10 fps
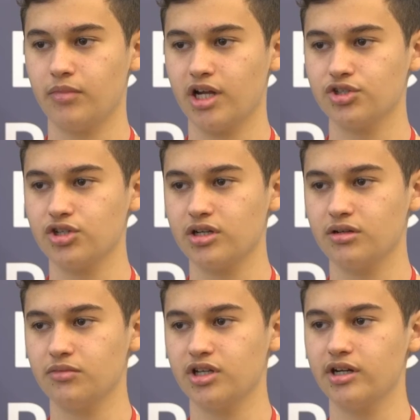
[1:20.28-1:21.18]
Bence
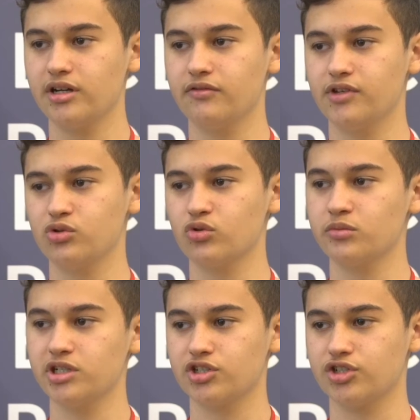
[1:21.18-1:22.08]
bir kere vizyonumu
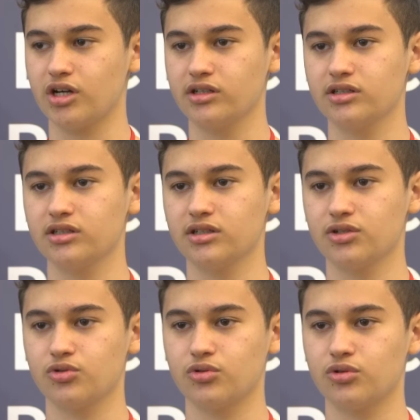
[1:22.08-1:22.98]
açacak.
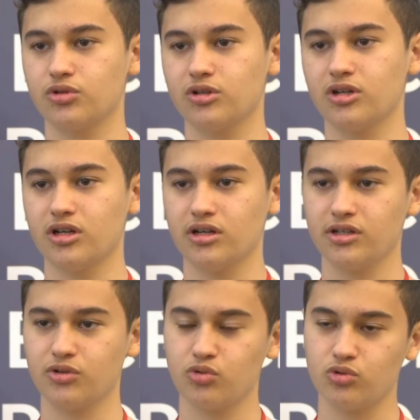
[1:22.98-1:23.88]
Çünkü
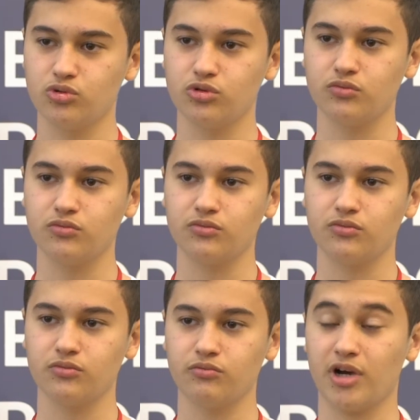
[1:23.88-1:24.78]
kültürüm,
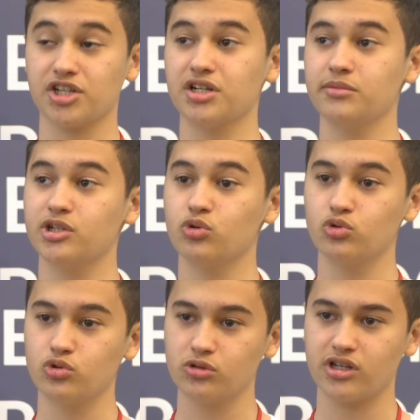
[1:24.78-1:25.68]
başka bir
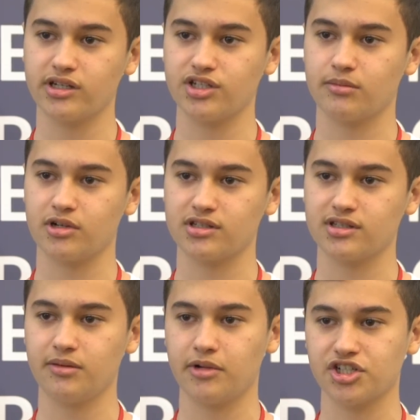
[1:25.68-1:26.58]
kültürü tanıyacağım
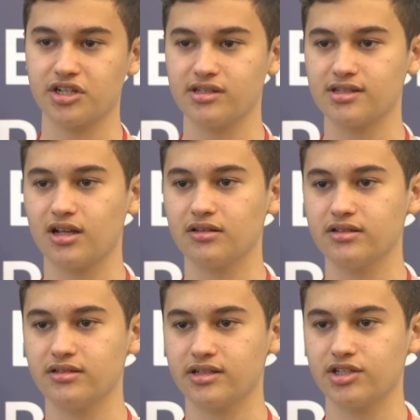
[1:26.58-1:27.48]
aslında. Başka
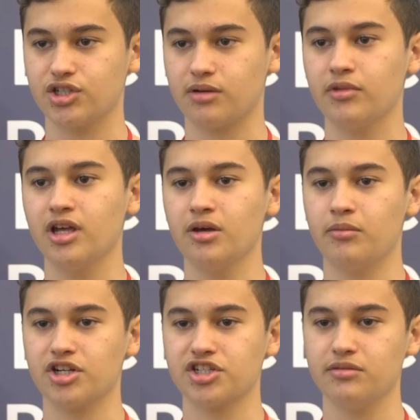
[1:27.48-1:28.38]
insanları tanıyacağım.
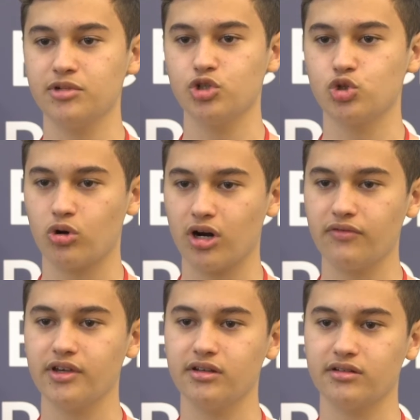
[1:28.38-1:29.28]
Başka bir
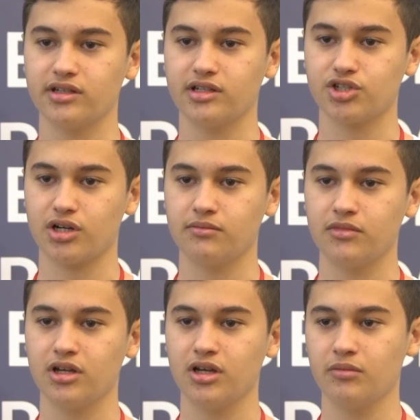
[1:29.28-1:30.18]
coğrafyayı tanıyacağım.
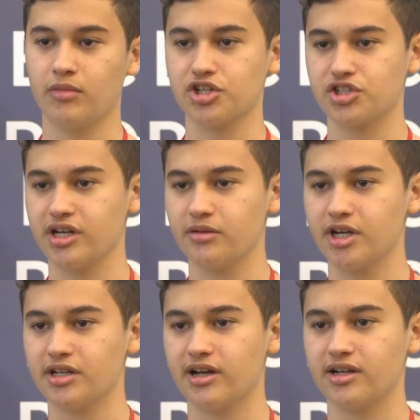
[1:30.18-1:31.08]
Başka
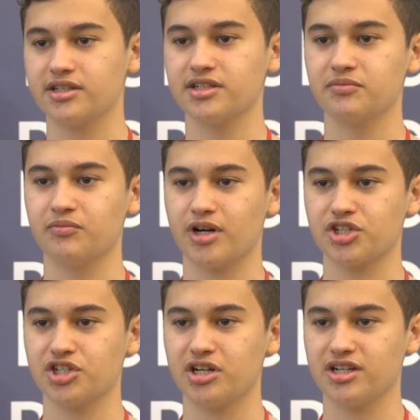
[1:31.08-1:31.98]
yemekler,
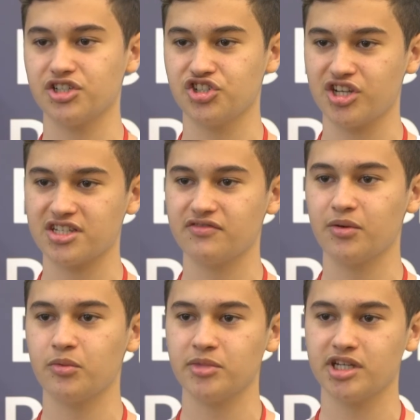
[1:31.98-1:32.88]
başka jest ve
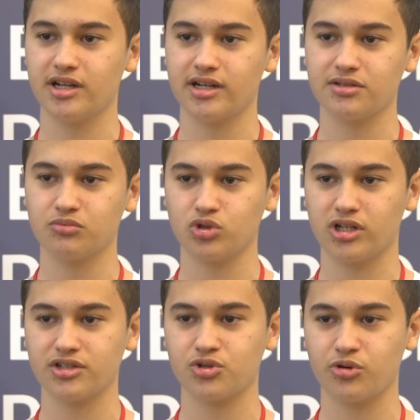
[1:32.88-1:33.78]
mimikler.
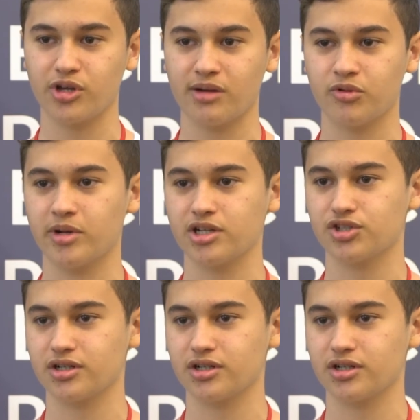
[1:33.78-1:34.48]
Bunlar çok önemli bence.